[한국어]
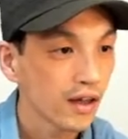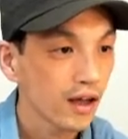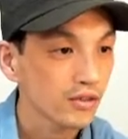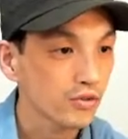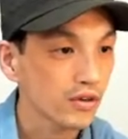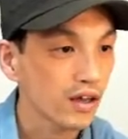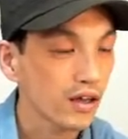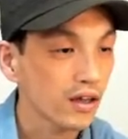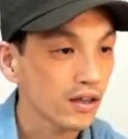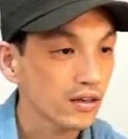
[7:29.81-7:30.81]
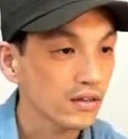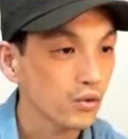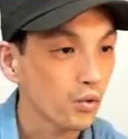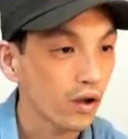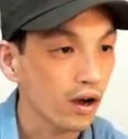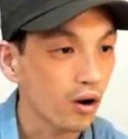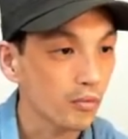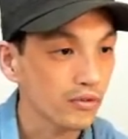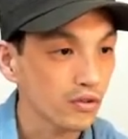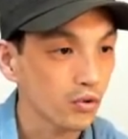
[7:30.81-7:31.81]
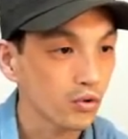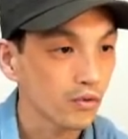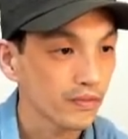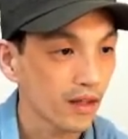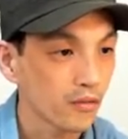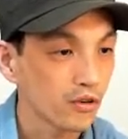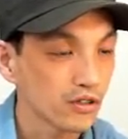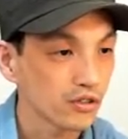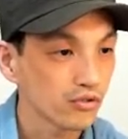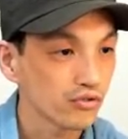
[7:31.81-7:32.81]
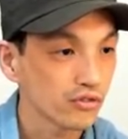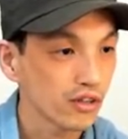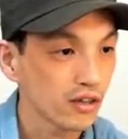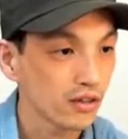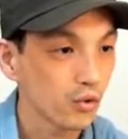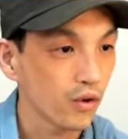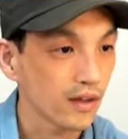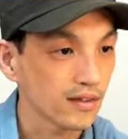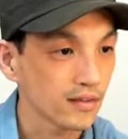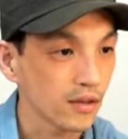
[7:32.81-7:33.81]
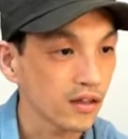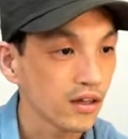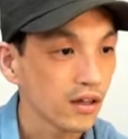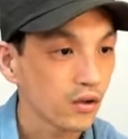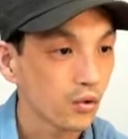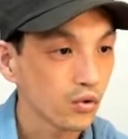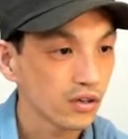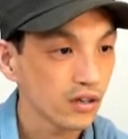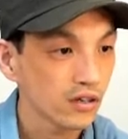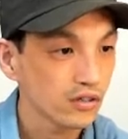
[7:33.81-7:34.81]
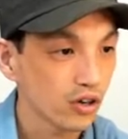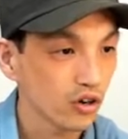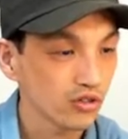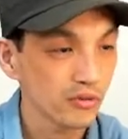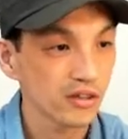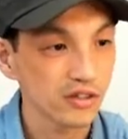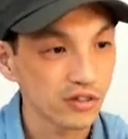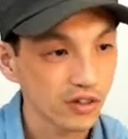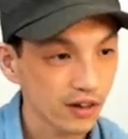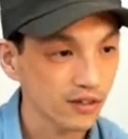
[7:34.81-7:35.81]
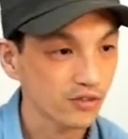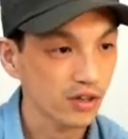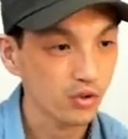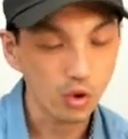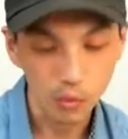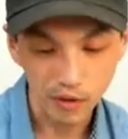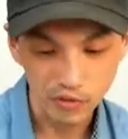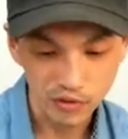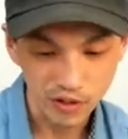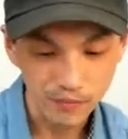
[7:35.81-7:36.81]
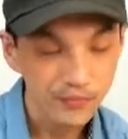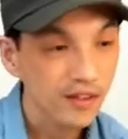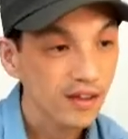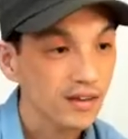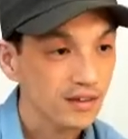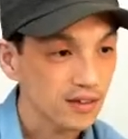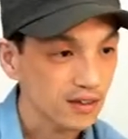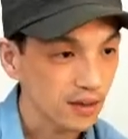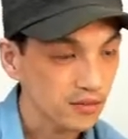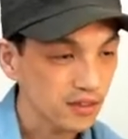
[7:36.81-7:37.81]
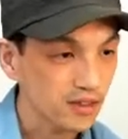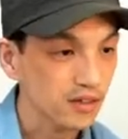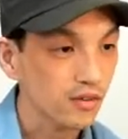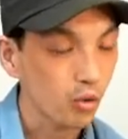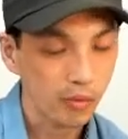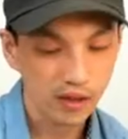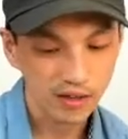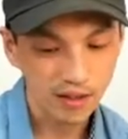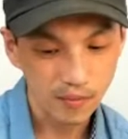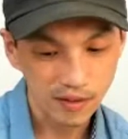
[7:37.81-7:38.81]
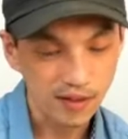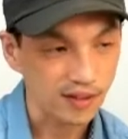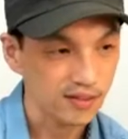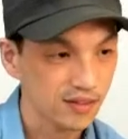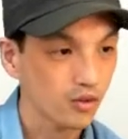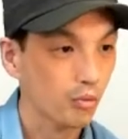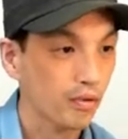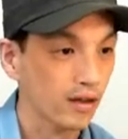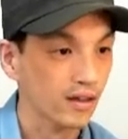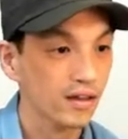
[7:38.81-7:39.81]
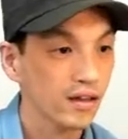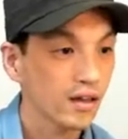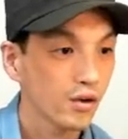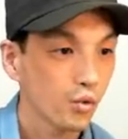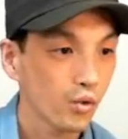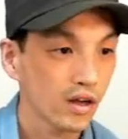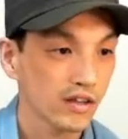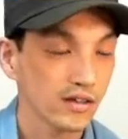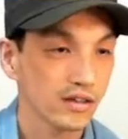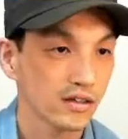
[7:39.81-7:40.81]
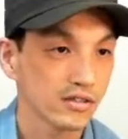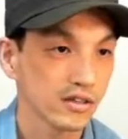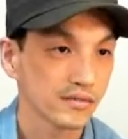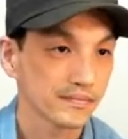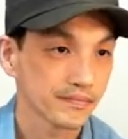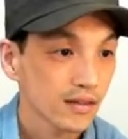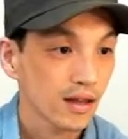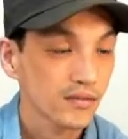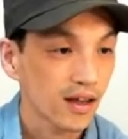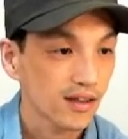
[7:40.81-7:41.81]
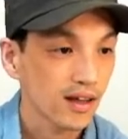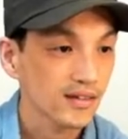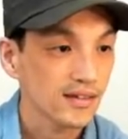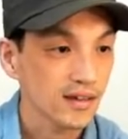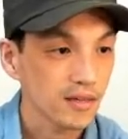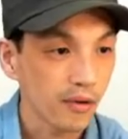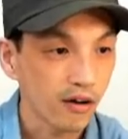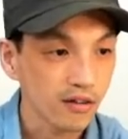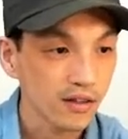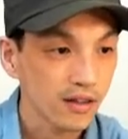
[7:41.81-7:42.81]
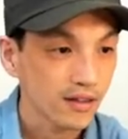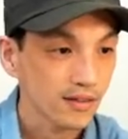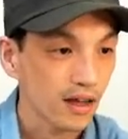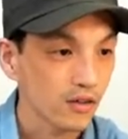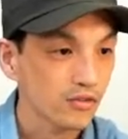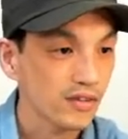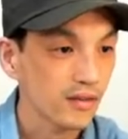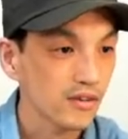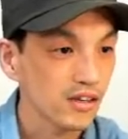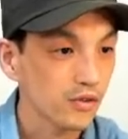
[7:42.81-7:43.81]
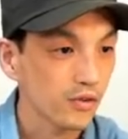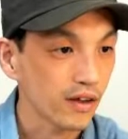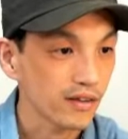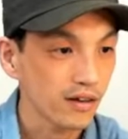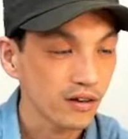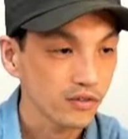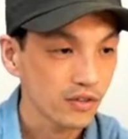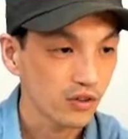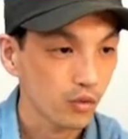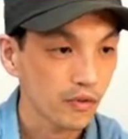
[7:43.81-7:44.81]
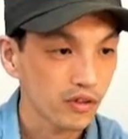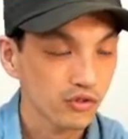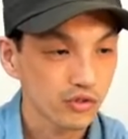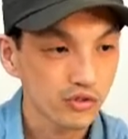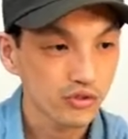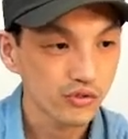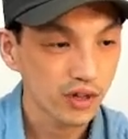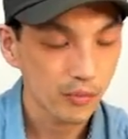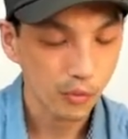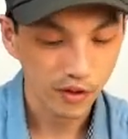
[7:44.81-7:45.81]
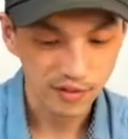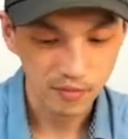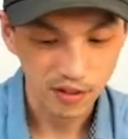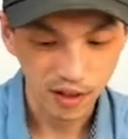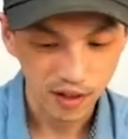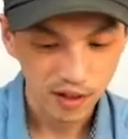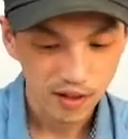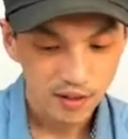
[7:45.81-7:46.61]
한쪽에는 5가 없어도 나머지 두 군데에서 5가 있으면 5를 적어주면 되죠. 그래서 최소 공배수는 2의 3승 곱하기 3의 4승 곱하기 5가 되는 거죠. 다음 4-2번 나눗셈을 이용해서 최소 공배수 구해 보겠습니다.